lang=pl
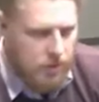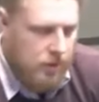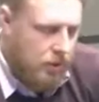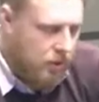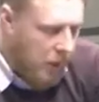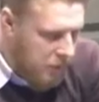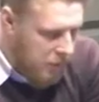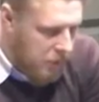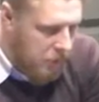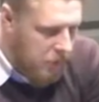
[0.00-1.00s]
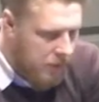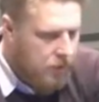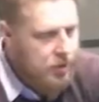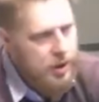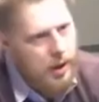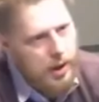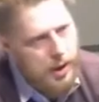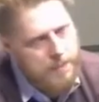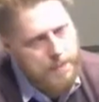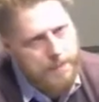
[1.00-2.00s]
Tak czy inaczej są one poważne,
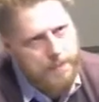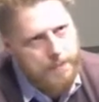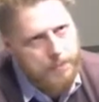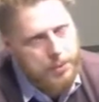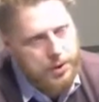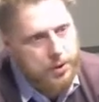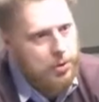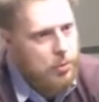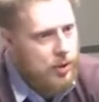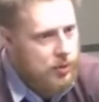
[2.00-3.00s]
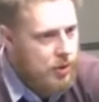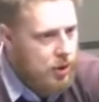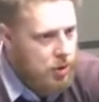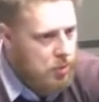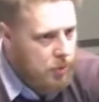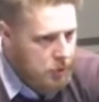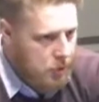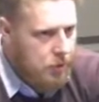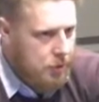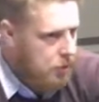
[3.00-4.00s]
a mm, PiS szybuje w sondażach
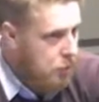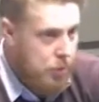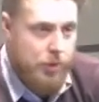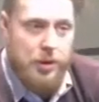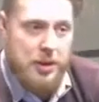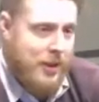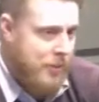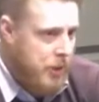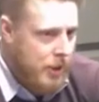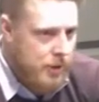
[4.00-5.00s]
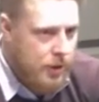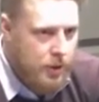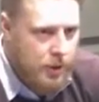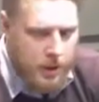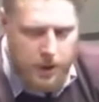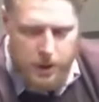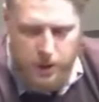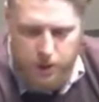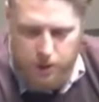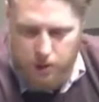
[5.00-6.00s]
powyżej 40% niezmiennie.
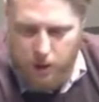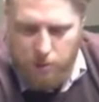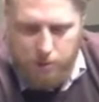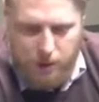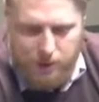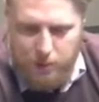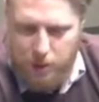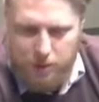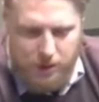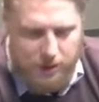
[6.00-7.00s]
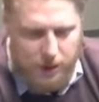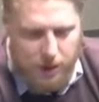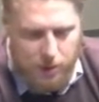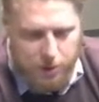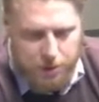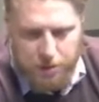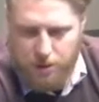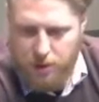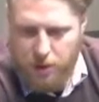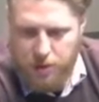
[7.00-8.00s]
To albo Polacy mają inne zdanie, albo
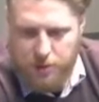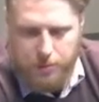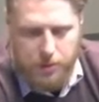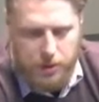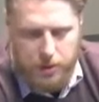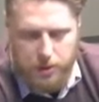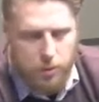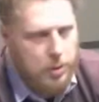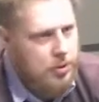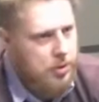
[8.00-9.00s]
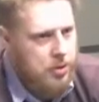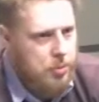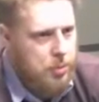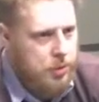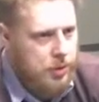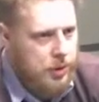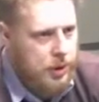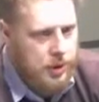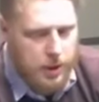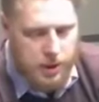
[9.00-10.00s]
średnio wychodzi wam e, tłumaczenie, że plusy
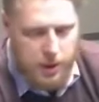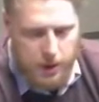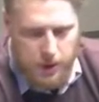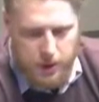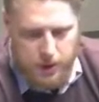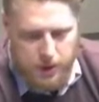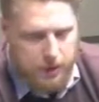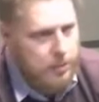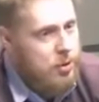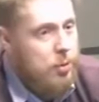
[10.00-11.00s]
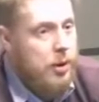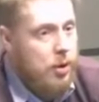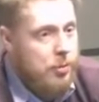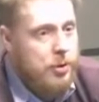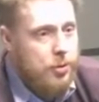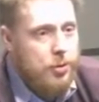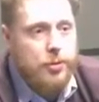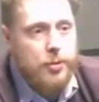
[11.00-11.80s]
jednak nie przesłaniają minusów.